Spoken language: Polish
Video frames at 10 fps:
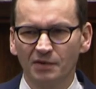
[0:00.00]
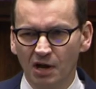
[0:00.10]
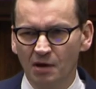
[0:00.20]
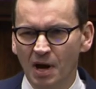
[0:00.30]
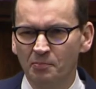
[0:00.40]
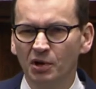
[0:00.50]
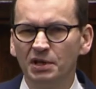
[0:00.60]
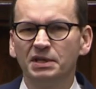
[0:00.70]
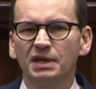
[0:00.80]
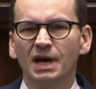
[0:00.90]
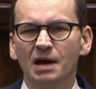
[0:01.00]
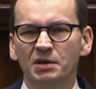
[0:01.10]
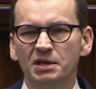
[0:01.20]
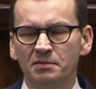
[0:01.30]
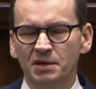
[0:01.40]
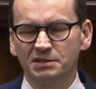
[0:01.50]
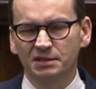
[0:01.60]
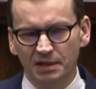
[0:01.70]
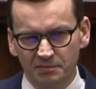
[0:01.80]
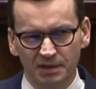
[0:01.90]
wieloma politykami
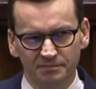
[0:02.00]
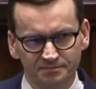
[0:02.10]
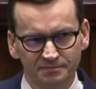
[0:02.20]
niemieckimi,